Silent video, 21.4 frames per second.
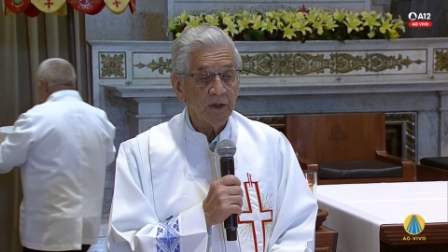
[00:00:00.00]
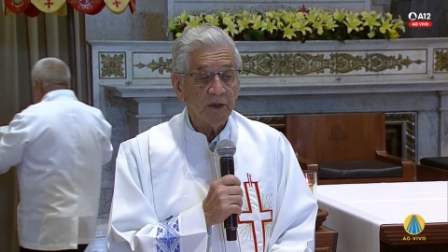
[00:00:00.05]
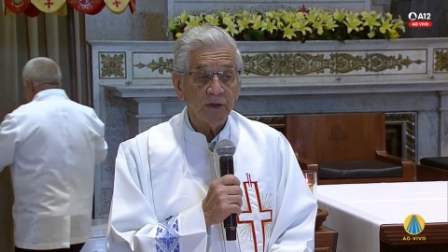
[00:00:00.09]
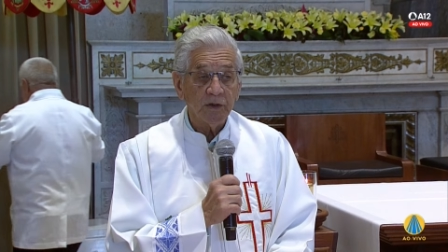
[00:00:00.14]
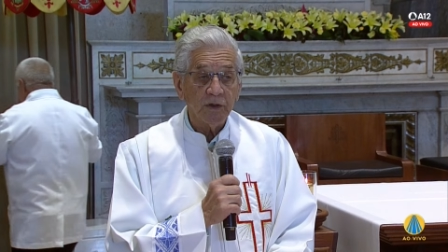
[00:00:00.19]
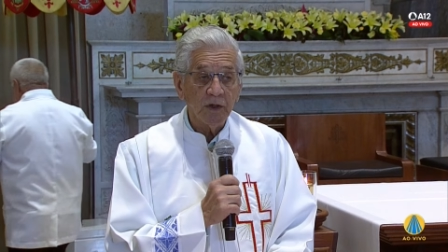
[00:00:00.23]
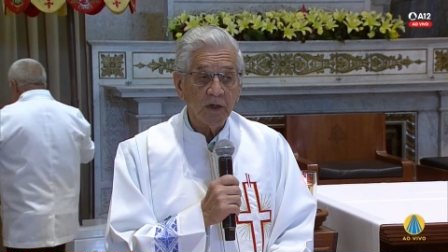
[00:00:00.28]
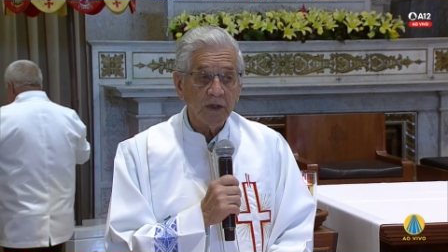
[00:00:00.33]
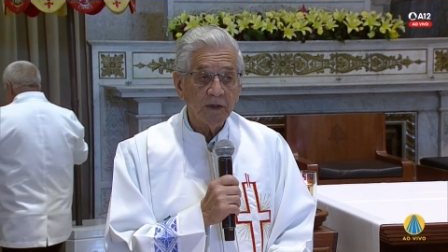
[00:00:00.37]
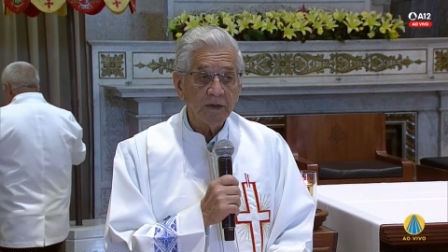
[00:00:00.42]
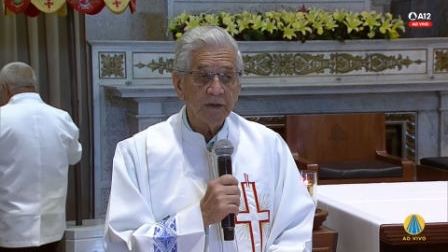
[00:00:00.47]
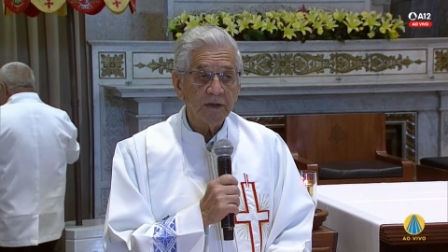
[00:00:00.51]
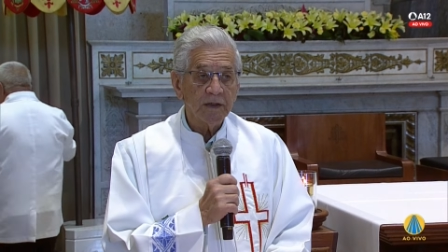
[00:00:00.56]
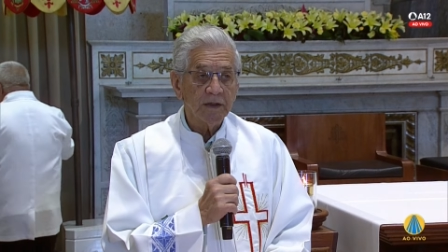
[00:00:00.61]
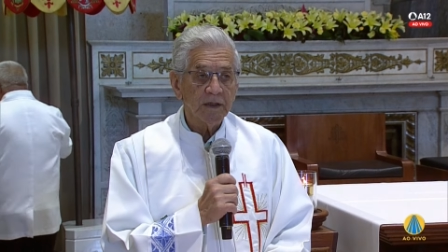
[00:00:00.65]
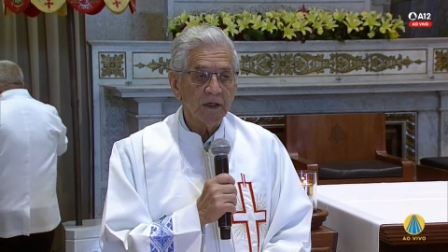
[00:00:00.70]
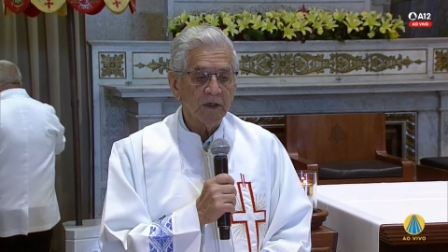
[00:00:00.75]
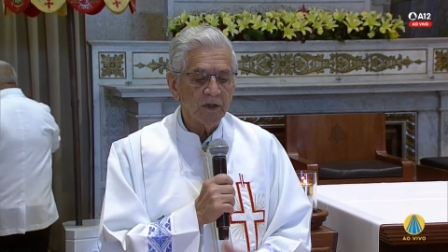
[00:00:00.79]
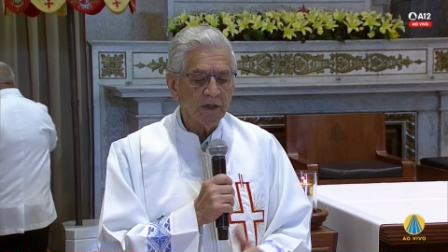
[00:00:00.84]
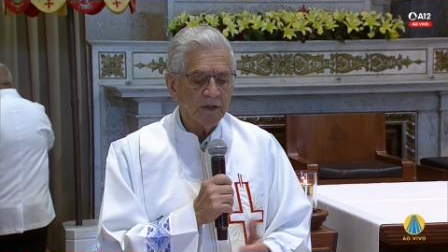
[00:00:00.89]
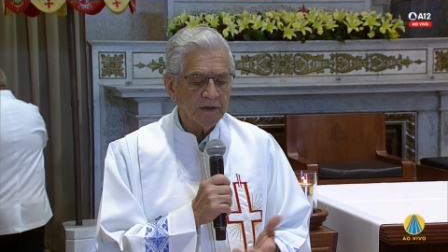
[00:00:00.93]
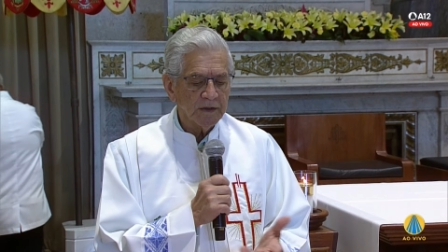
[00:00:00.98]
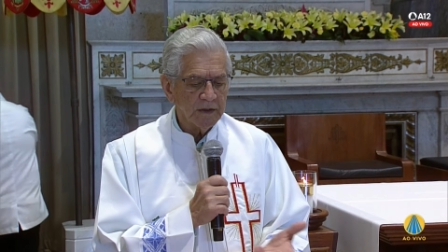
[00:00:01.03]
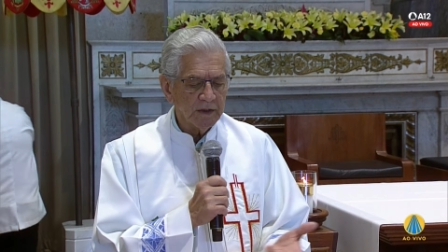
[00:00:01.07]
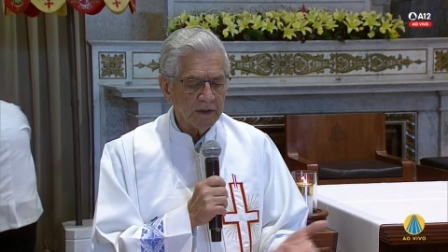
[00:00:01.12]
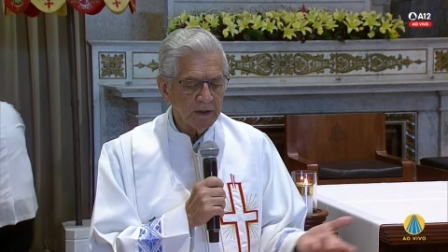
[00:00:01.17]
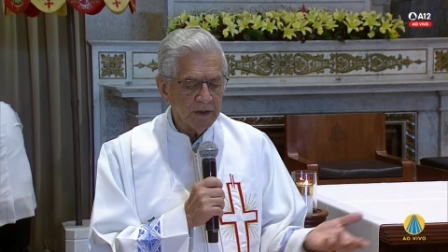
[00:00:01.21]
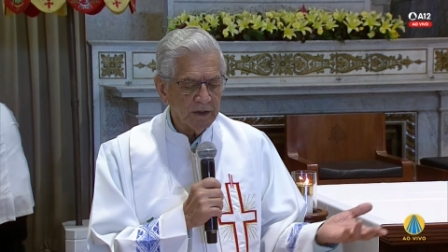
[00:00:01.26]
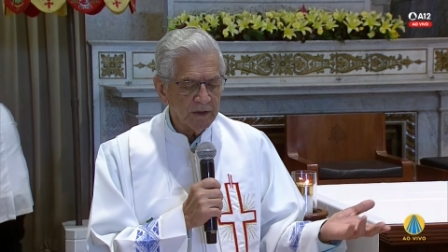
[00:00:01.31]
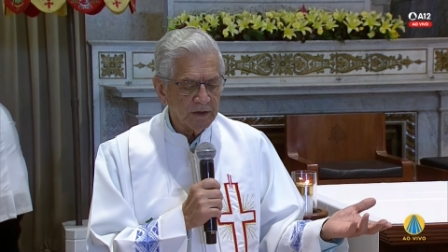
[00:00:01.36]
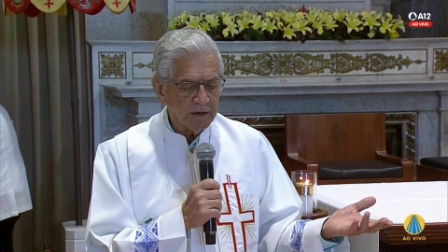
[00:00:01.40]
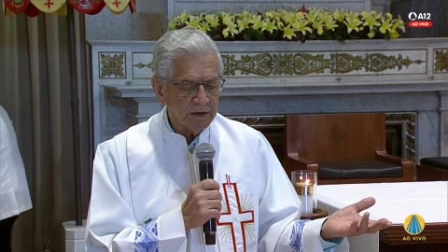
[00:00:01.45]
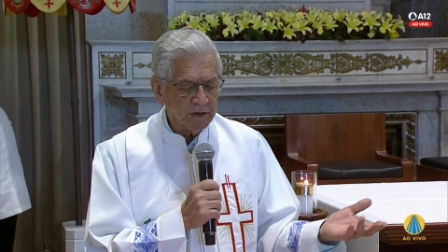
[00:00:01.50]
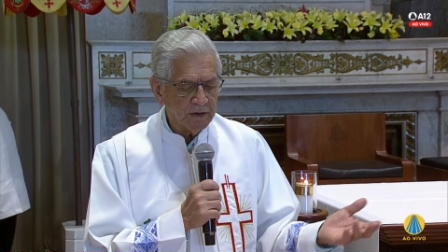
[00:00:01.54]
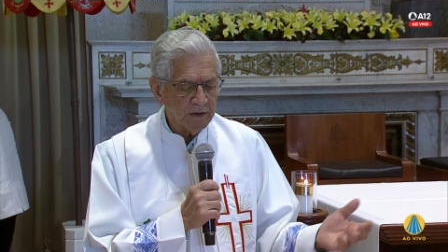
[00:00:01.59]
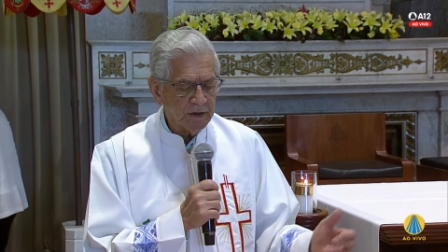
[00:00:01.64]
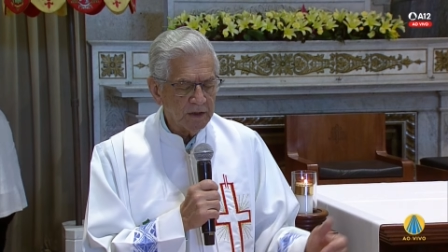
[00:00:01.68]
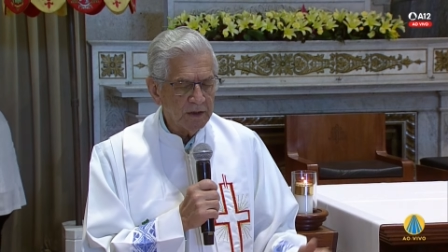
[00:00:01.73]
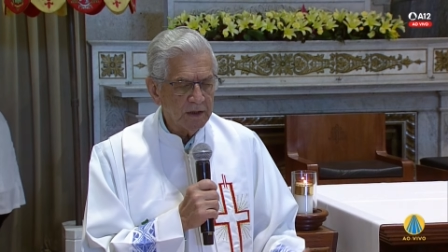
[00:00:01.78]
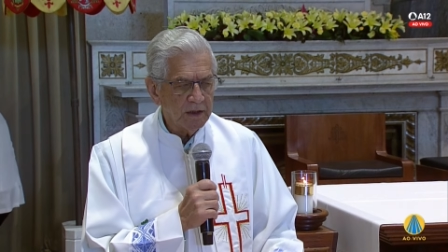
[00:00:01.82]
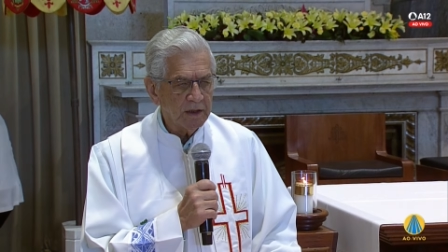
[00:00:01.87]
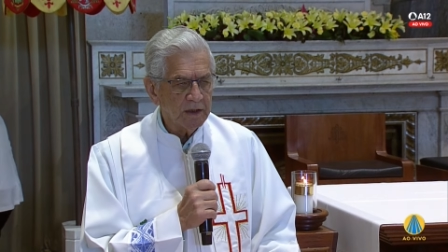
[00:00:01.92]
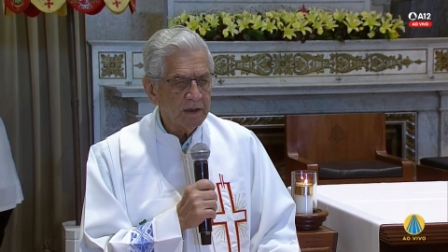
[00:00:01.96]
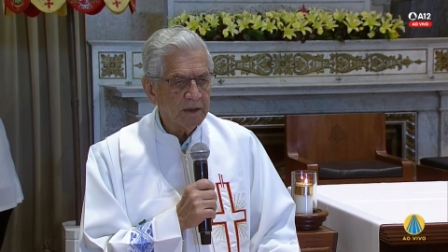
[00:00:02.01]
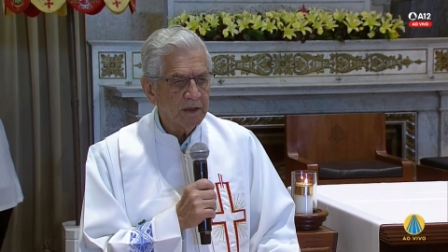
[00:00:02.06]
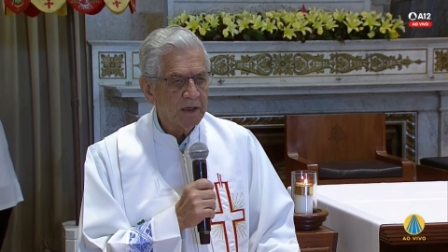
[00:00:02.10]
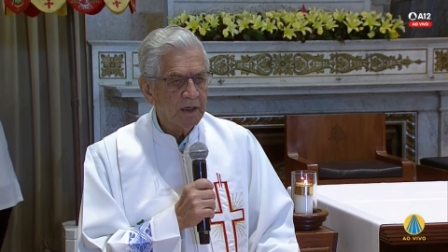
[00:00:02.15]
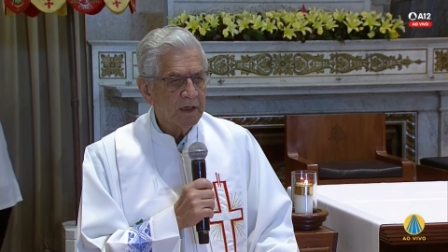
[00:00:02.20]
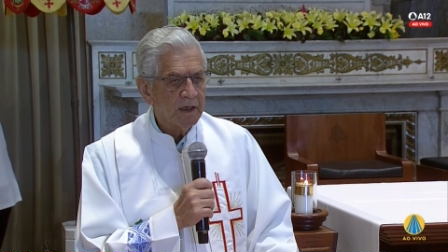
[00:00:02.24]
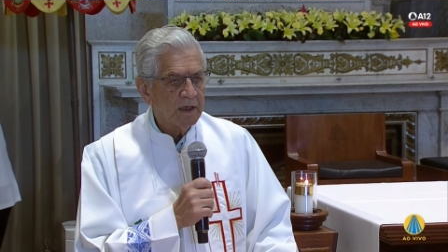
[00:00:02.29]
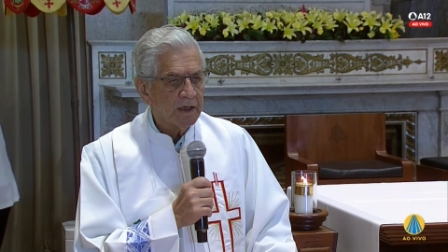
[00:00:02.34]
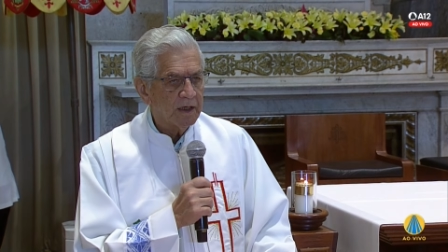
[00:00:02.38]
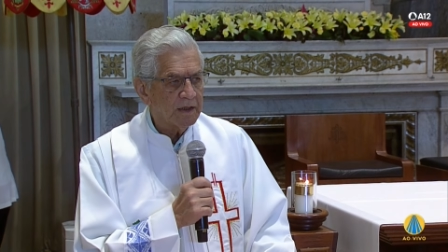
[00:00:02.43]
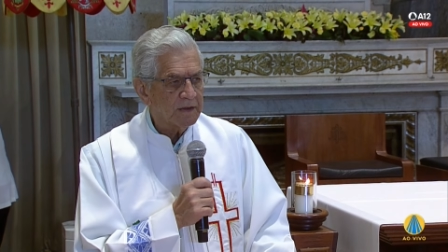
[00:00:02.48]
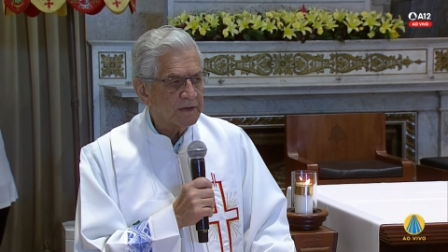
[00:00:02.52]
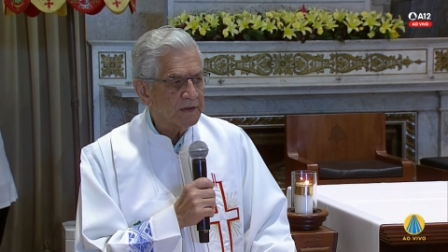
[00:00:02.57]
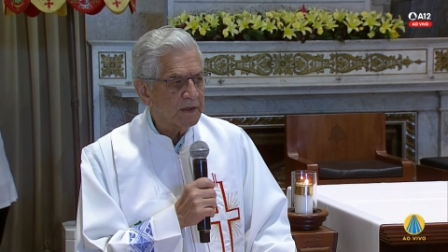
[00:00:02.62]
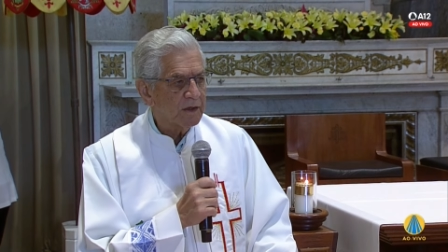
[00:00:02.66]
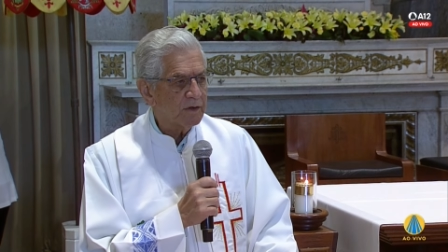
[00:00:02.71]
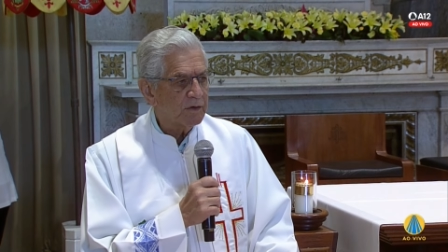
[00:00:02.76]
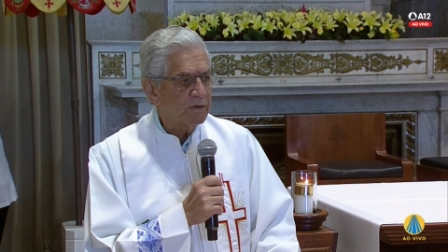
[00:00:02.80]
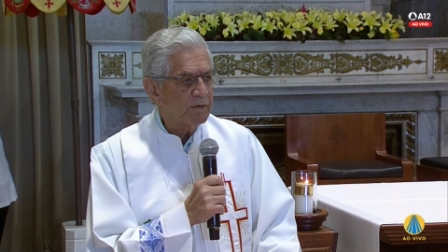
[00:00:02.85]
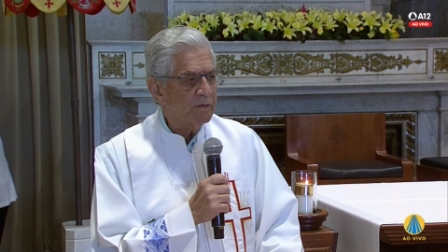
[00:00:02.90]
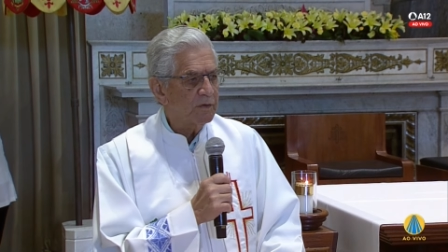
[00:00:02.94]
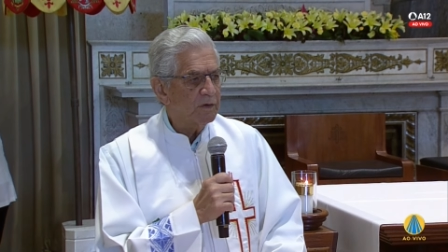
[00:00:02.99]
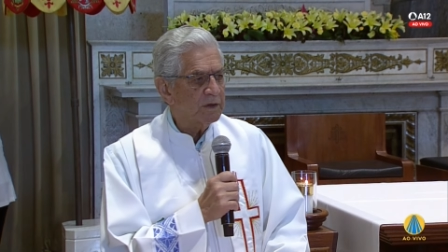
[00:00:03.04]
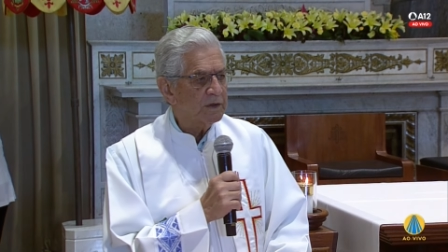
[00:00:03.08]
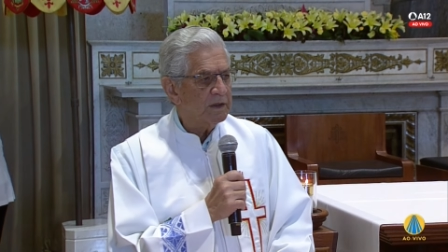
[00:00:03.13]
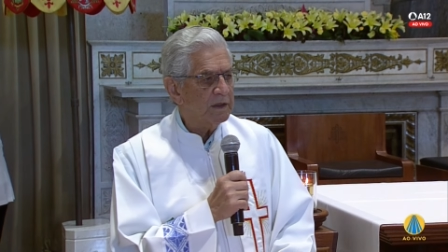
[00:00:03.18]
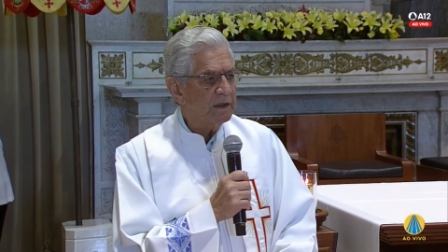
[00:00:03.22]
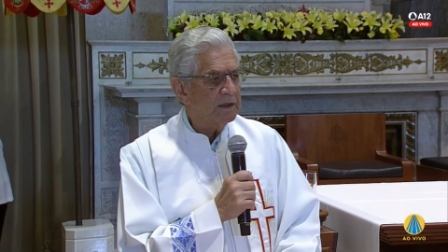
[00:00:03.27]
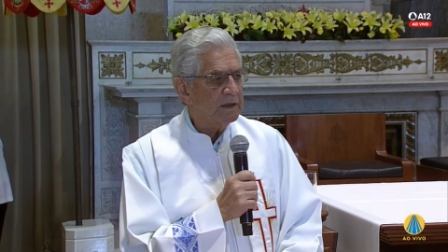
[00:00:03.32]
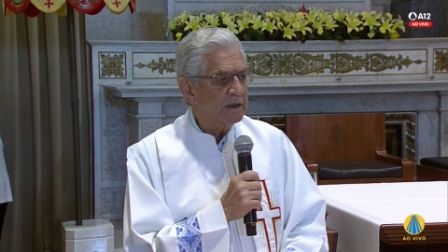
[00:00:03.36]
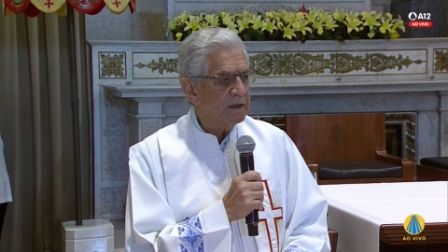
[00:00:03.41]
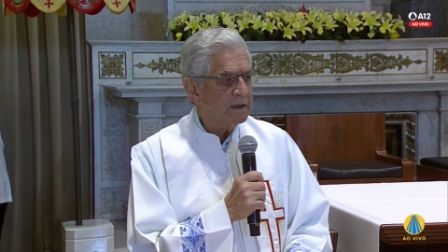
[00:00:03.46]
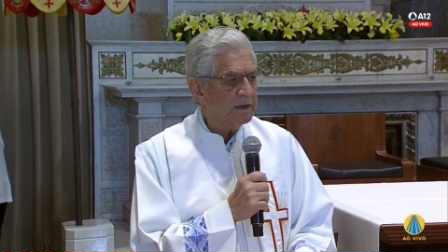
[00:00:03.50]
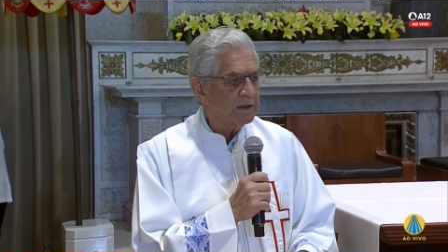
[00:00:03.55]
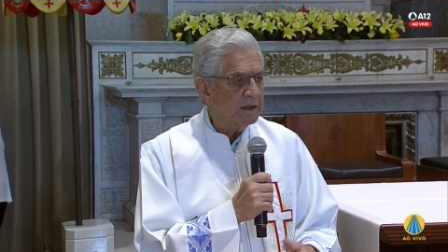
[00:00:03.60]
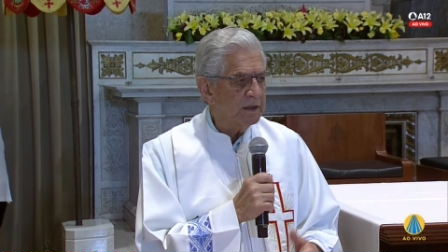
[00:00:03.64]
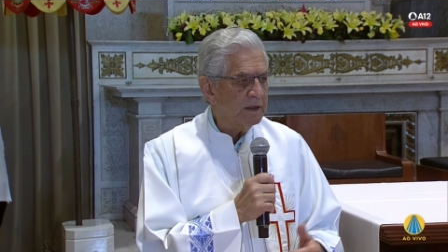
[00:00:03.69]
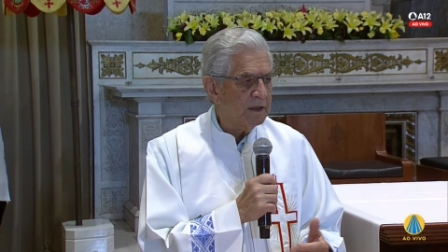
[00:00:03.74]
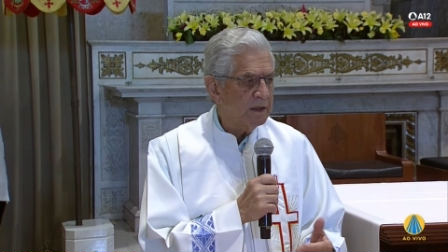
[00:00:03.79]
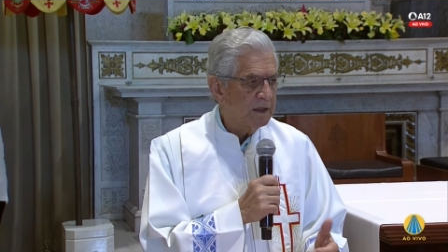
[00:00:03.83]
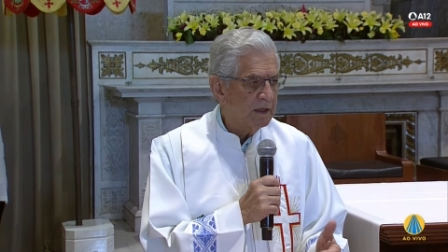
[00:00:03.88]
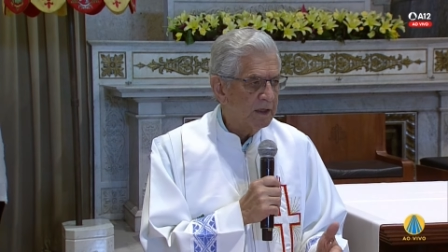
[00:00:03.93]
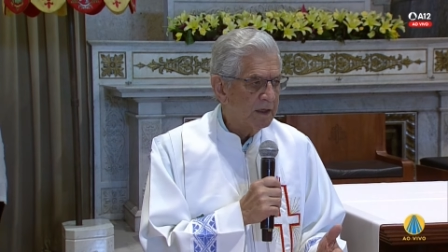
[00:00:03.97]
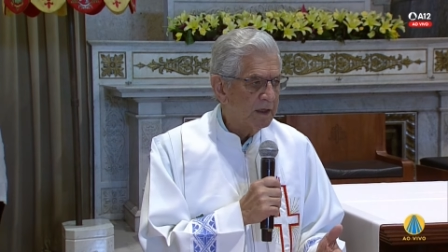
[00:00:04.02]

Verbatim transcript: religiosas da nossa igreja, queria rezar com vocês assim: